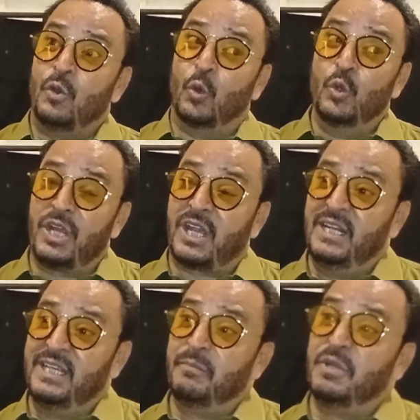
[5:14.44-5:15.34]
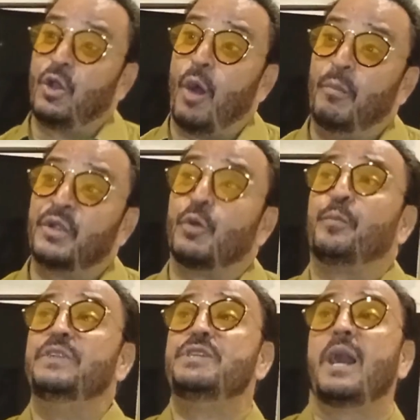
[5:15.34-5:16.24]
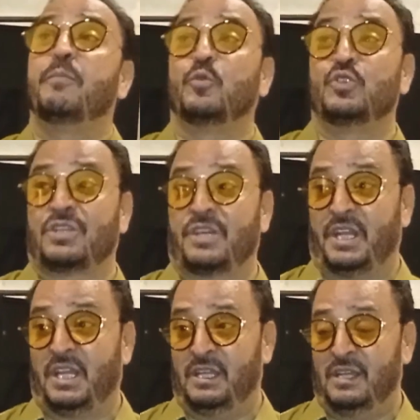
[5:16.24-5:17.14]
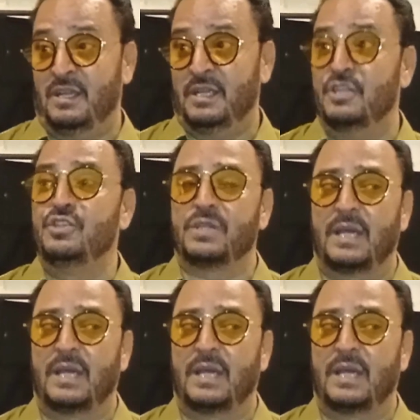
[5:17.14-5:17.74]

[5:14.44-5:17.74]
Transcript: उनके लिए भी गवर्नमेंट ऑफ पंजाब कुछ करेगी इन